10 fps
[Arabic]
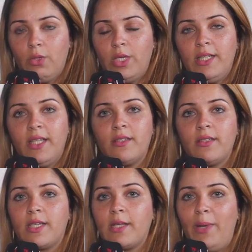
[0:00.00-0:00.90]
اذا
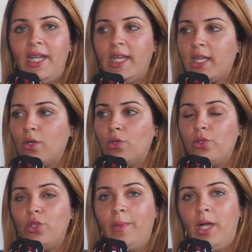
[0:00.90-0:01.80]
بحال كنقولوا
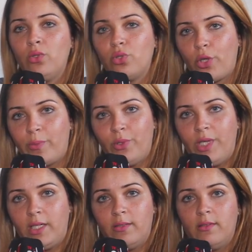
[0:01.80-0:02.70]
لهم عاودوا
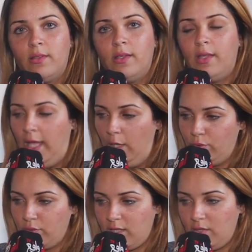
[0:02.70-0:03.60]
ضربونا
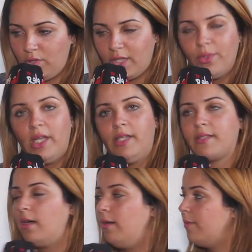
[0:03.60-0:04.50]
عاودوا زيدوا عطيونا
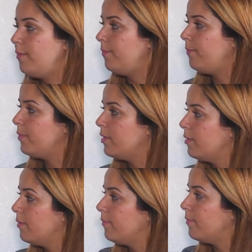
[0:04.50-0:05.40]
العصا وعاود
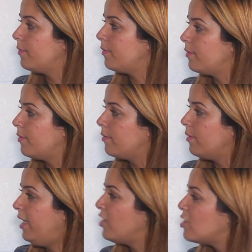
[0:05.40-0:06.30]
دار كثار منا
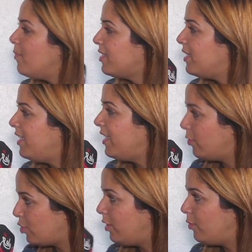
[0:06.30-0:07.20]
وعاود سمحتي لي على
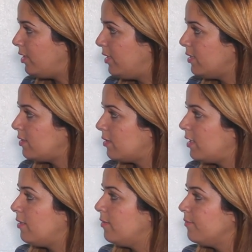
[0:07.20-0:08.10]
وجه الوليدات
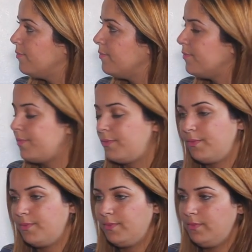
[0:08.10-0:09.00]
انا قبل الدراري
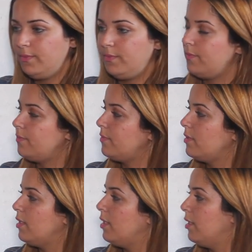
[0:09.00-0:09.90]
حيت الوالدين ما
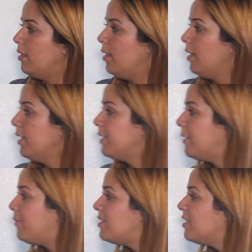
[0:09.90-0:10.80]
غيهزوكش بالدراري
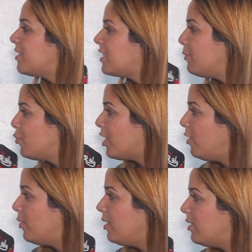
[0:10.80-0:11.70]
دابا انت درتي بوجه
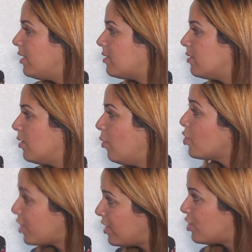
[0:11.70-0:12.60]
الوليدات آه.
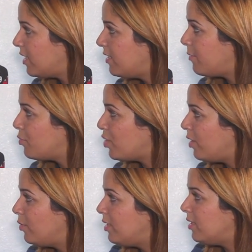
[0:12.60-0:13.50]
واش راجلك دار بوجه
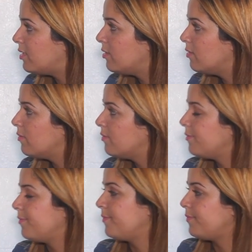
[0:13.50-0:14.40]
الوليدات ما دارش
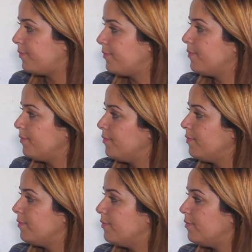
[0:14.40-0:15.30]
هو بوجه الدراري
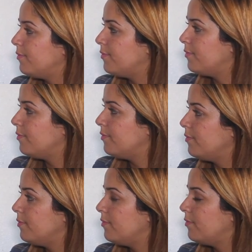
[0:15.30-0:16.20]
لا هو
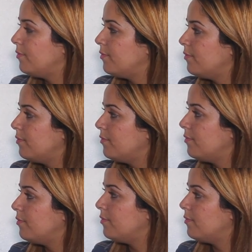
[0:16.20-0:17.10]
لعائلته هو ما
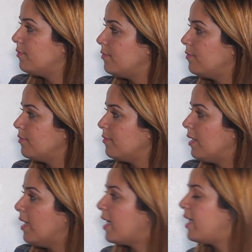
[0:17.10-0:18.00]
كيعقلوش عليهم كاع
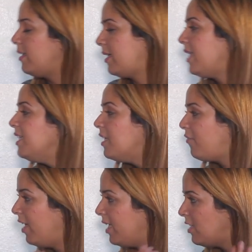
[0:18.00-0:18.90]
والديه هو كنقولوا
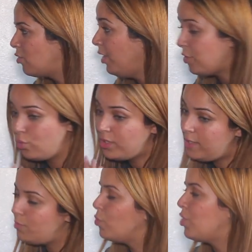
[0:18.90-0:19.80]
عائلته حيت هو انت
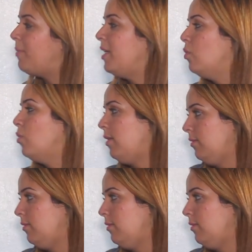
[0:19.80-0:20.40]
اللي مزوجه به هو